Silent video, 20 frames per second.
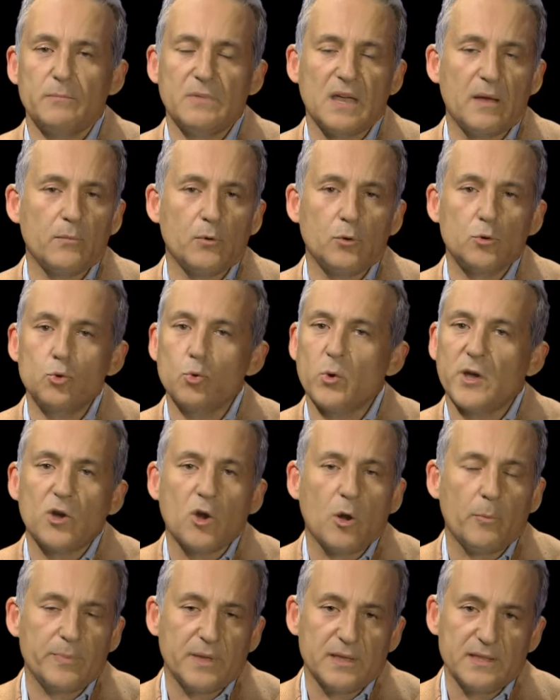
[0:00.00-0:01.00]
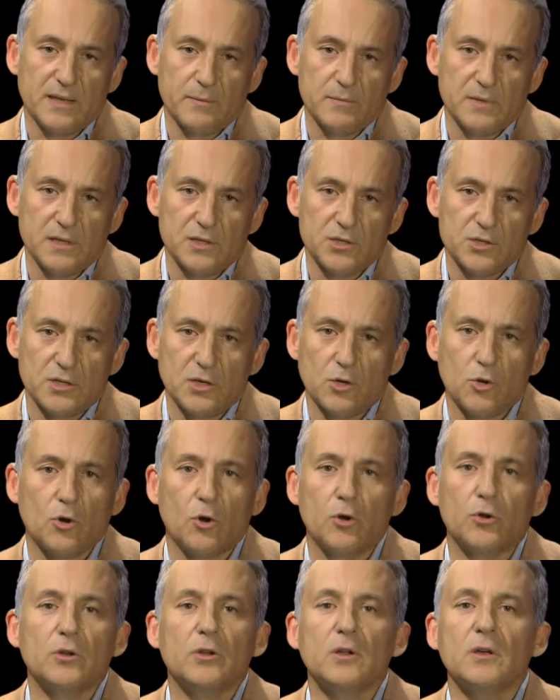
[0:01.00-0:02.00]
Abbiamo due coppie di amici
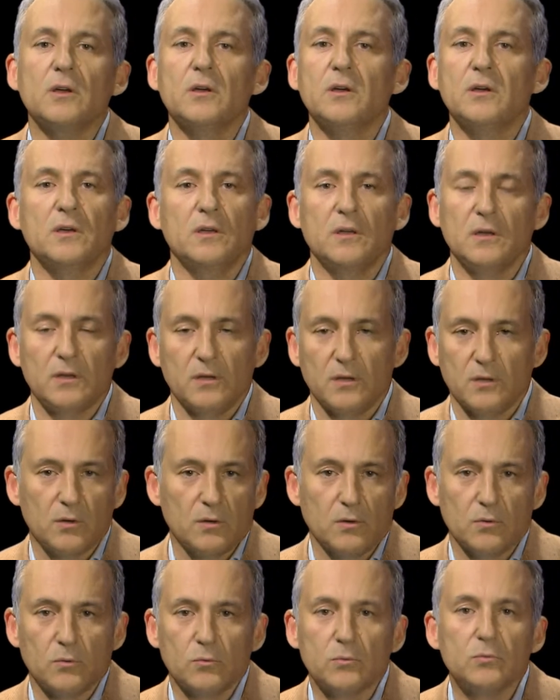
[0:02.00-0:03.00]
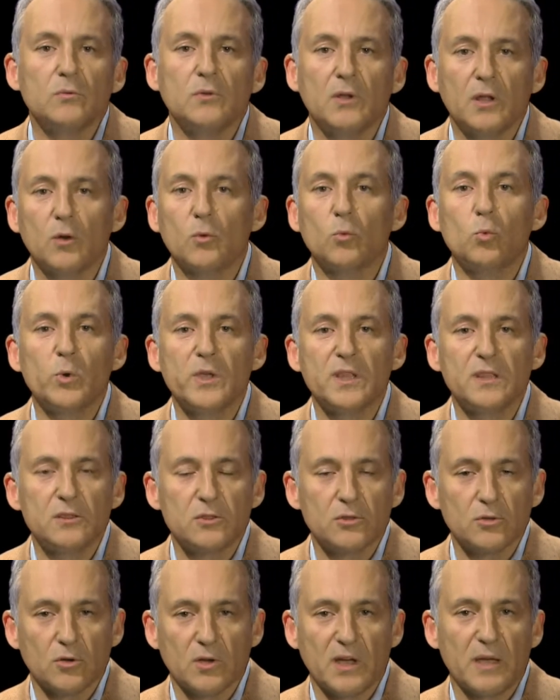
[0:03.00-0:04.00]
con eh, un
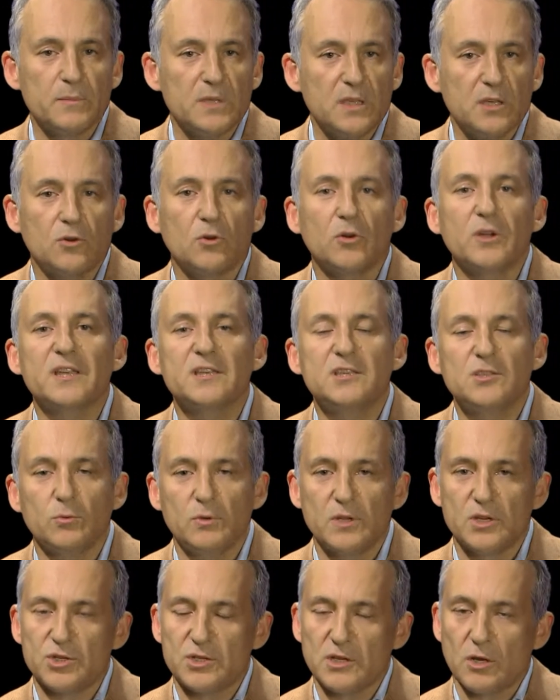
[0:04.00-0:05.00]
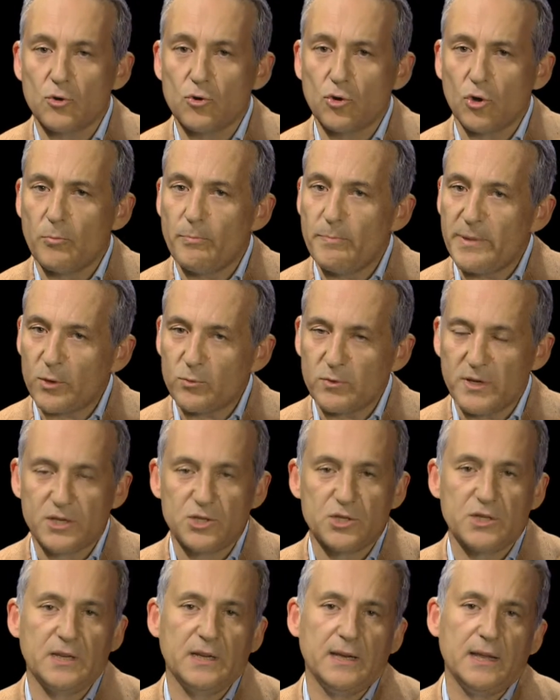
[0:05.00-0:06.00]
quinto amico che si unisce a loro per una
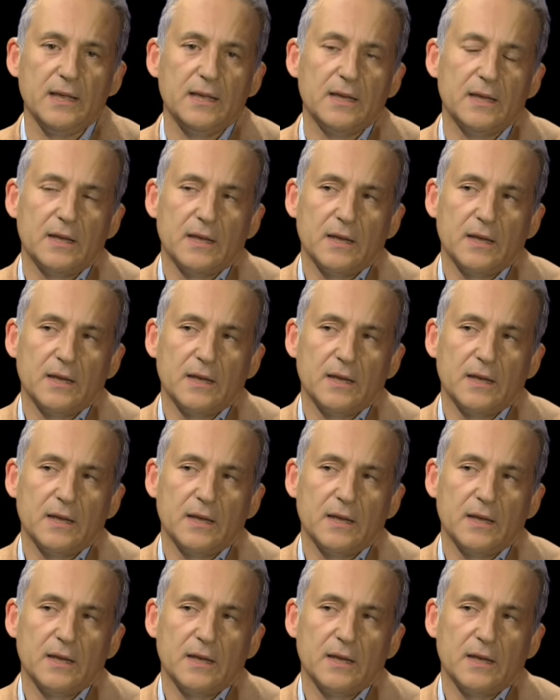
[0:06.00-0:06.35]
cena,